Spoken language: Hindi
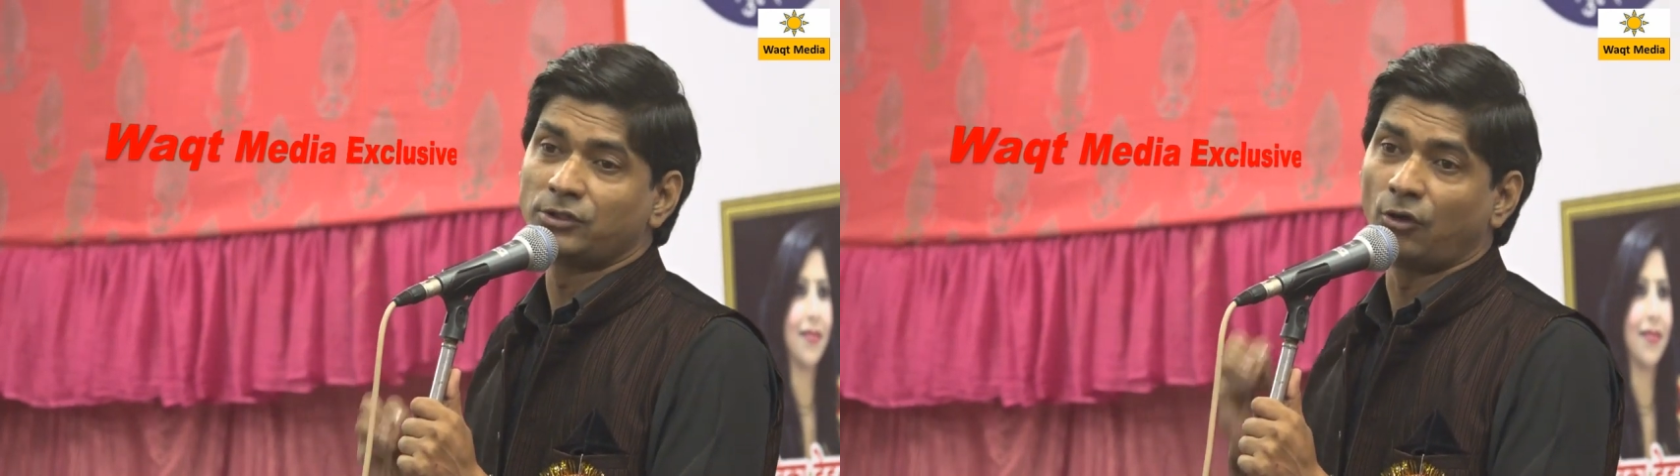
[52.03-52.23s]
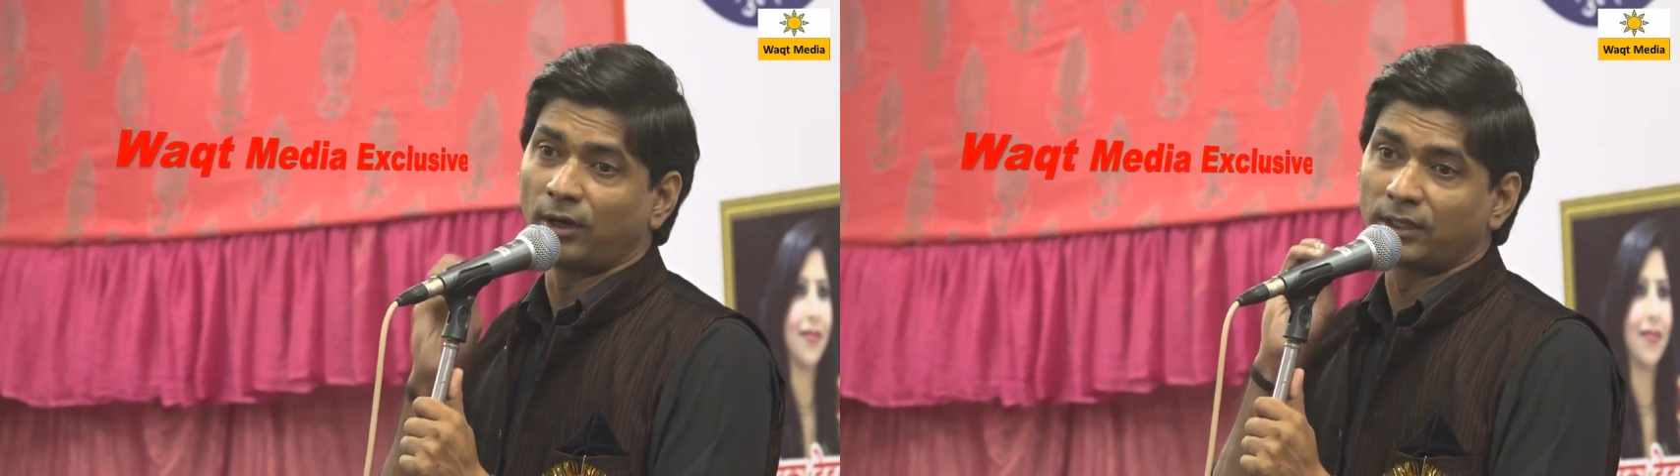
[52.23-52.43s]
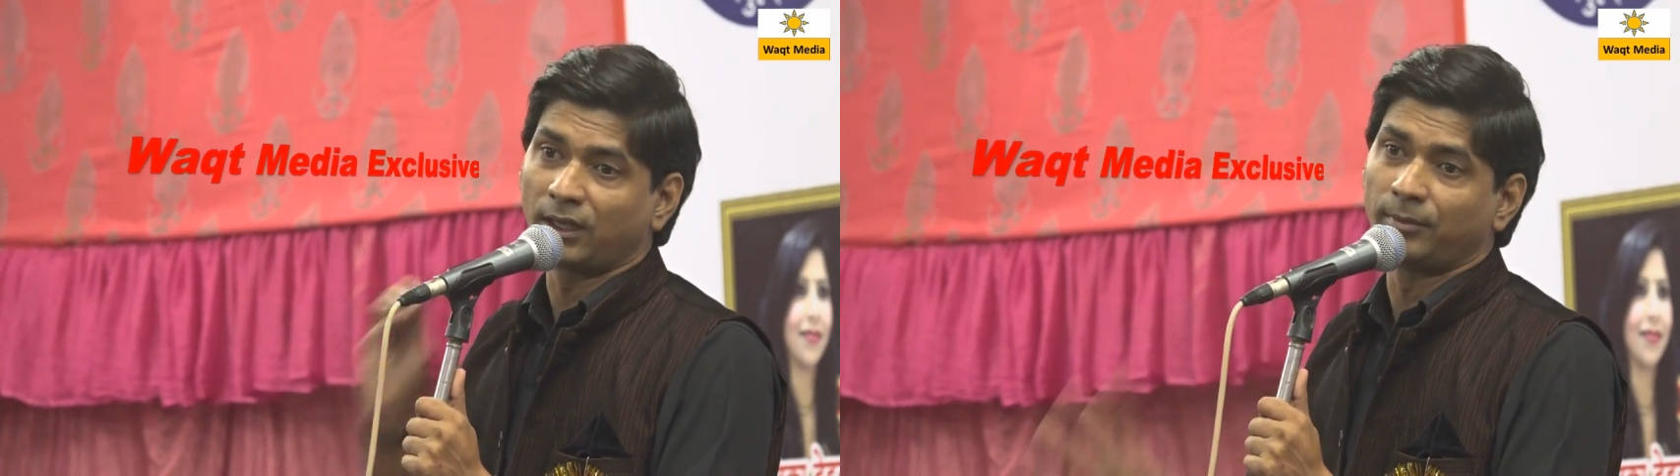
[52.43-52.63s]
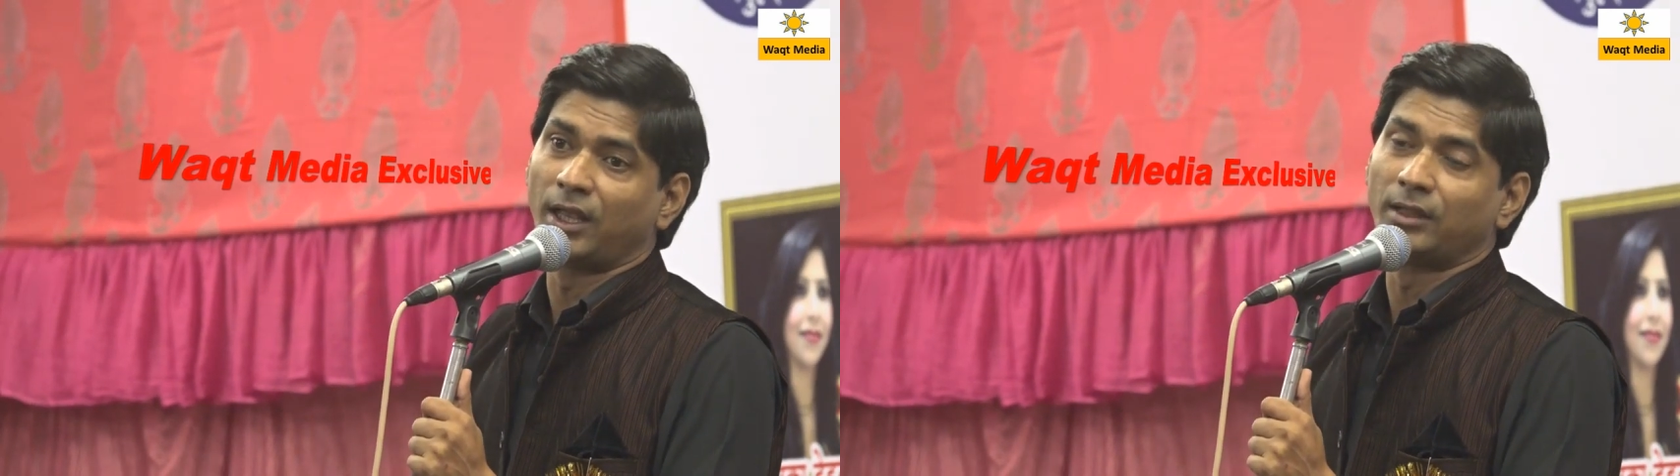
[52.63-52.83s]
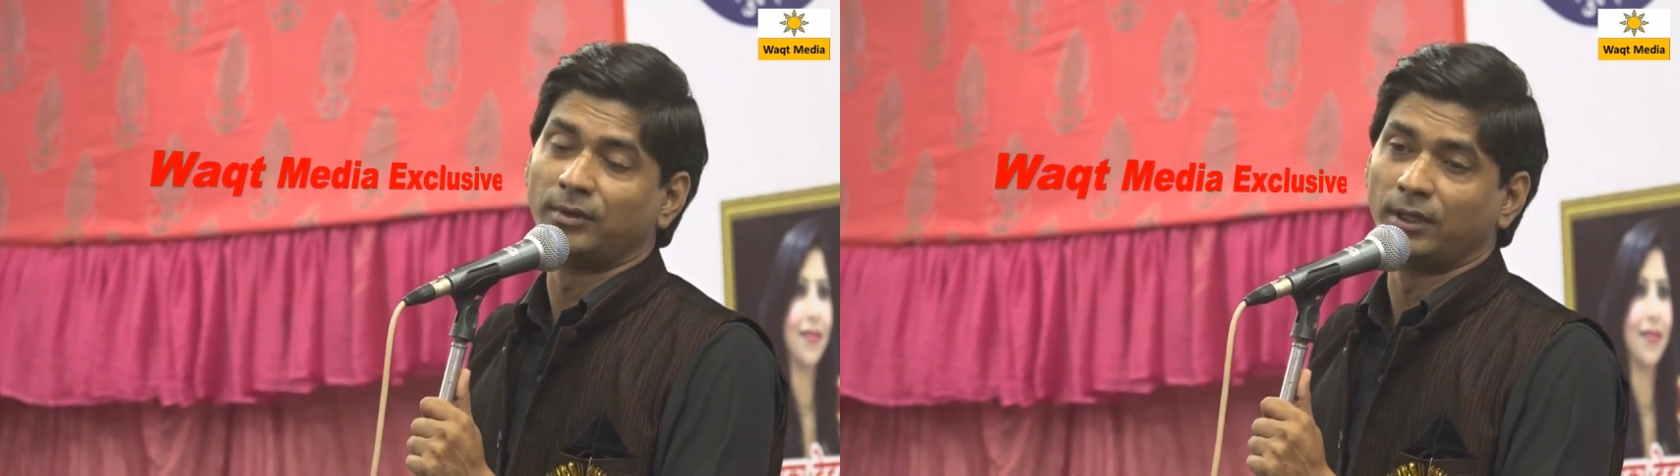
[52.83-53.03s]
किसी औरत का भी
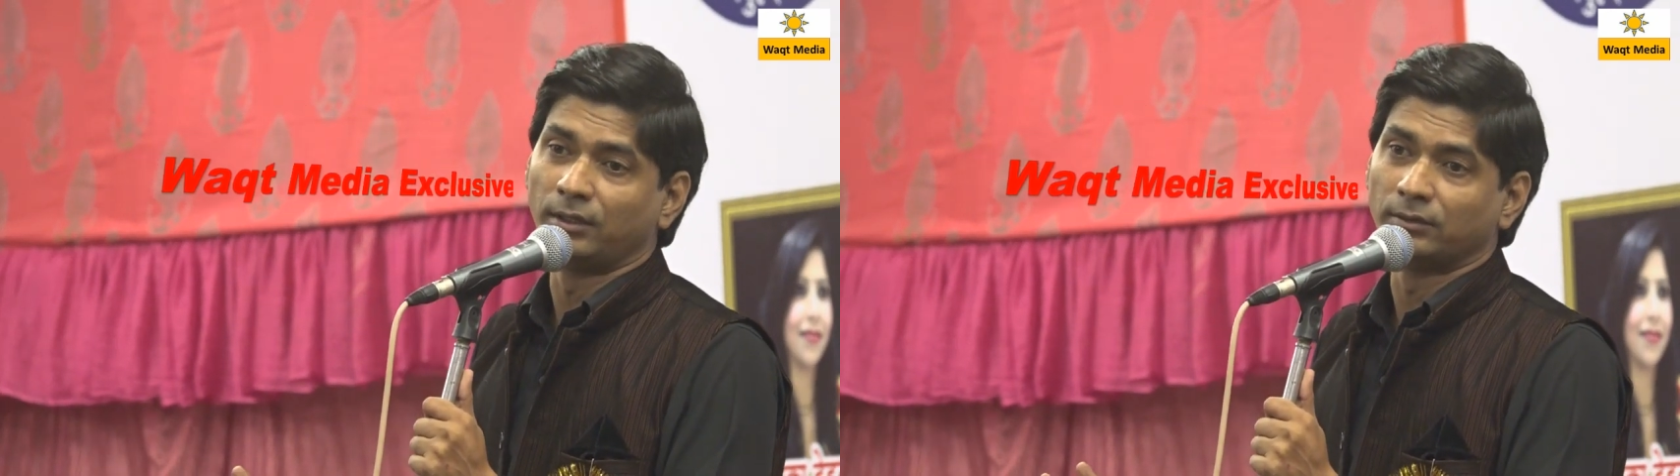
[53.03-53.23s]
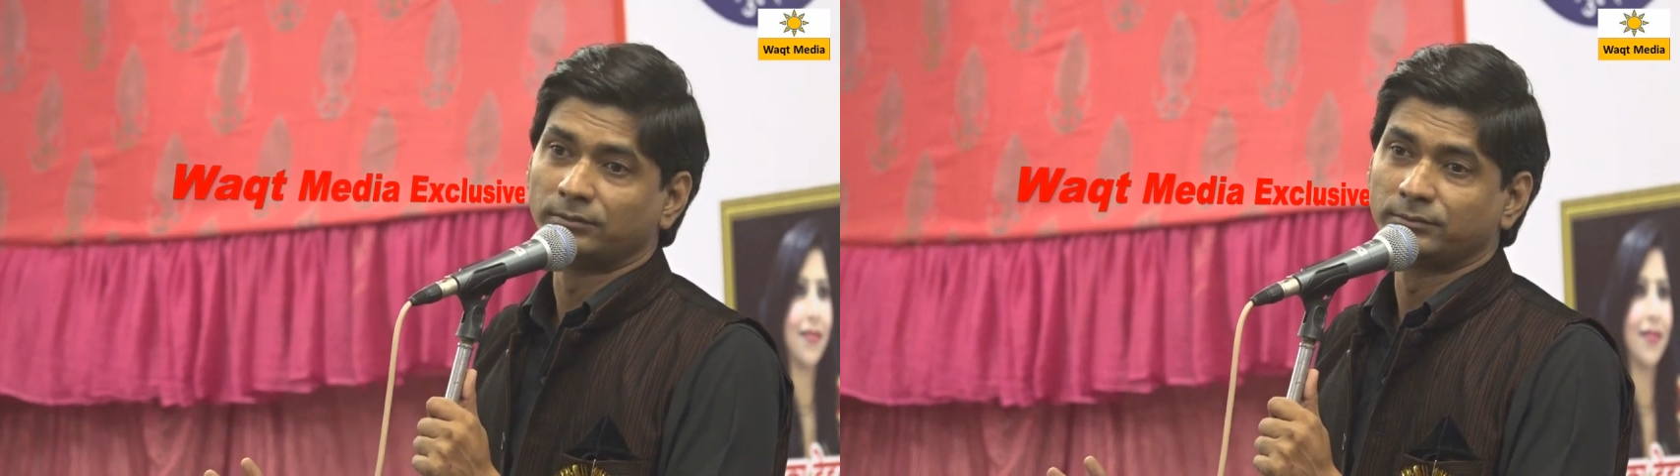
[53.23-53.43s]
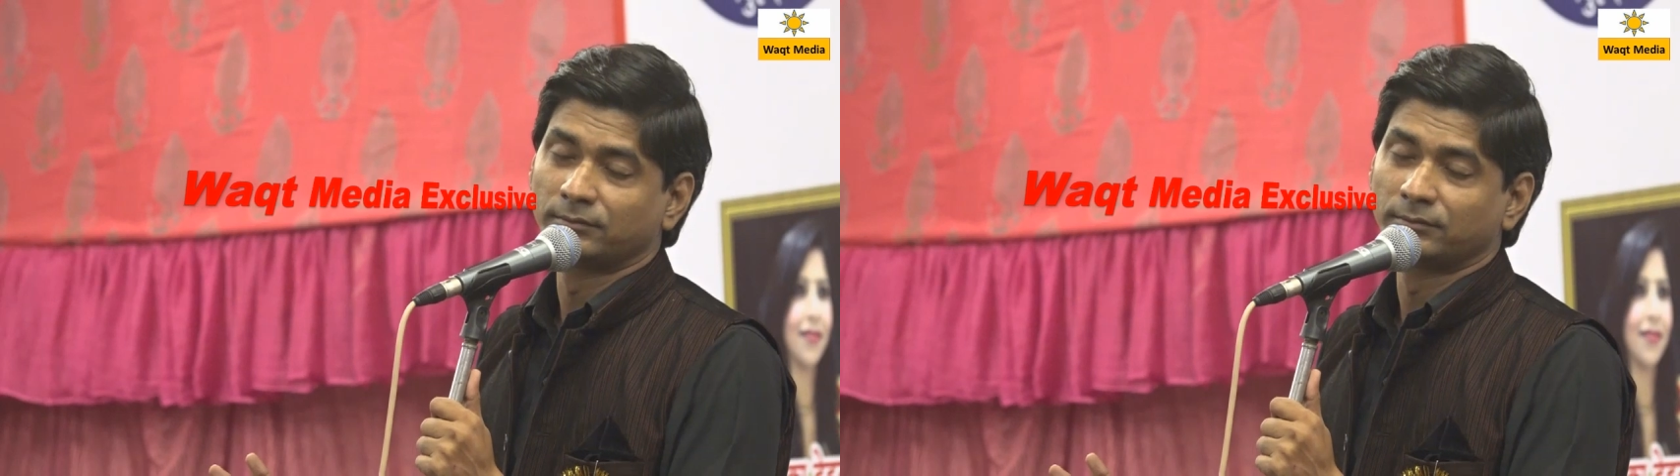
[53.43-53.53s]
आदमी नहीं हूँ